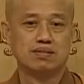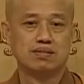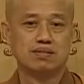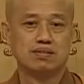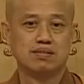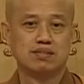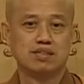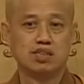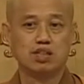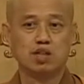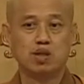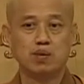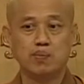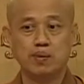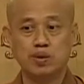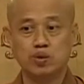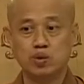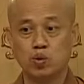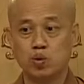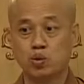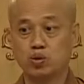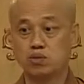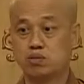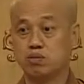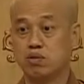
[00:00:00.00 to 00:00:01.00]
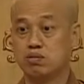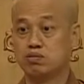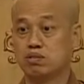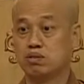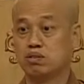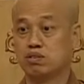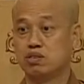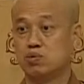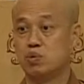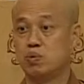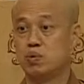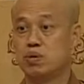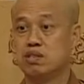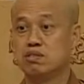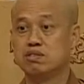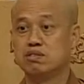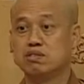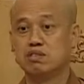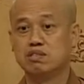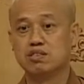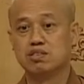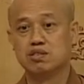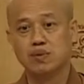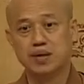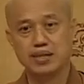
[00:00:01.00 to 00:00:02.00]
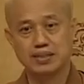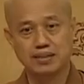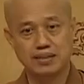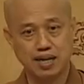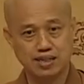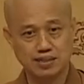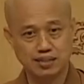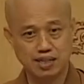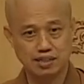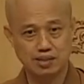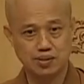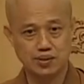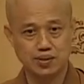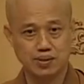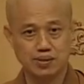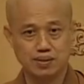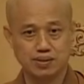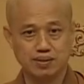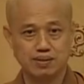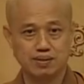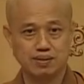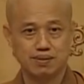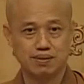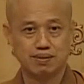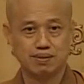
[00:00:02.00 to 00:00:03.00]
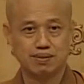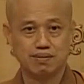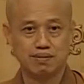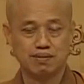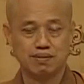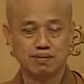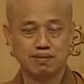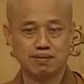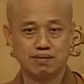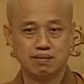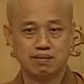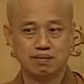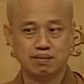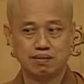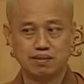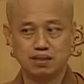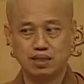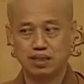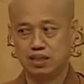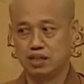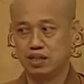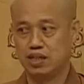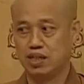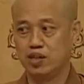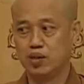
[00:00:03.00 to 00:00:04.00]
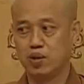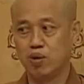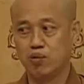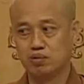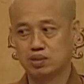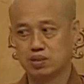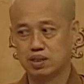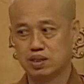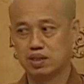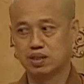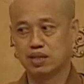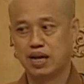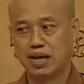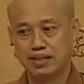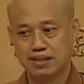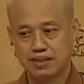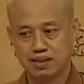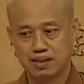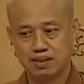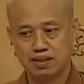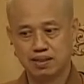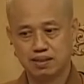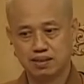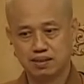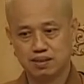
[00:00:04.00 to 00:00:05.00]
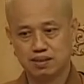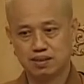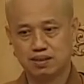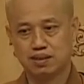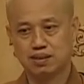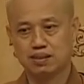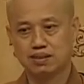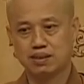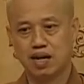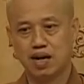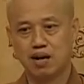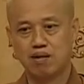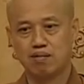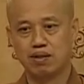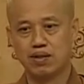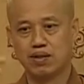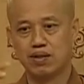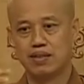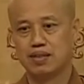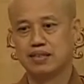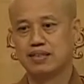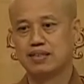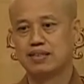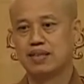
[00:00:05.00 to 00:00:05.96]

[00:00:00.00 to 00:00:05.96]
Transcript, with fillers: 结果我们都说这是我的智慧财产权，你可以用这个来得到呢很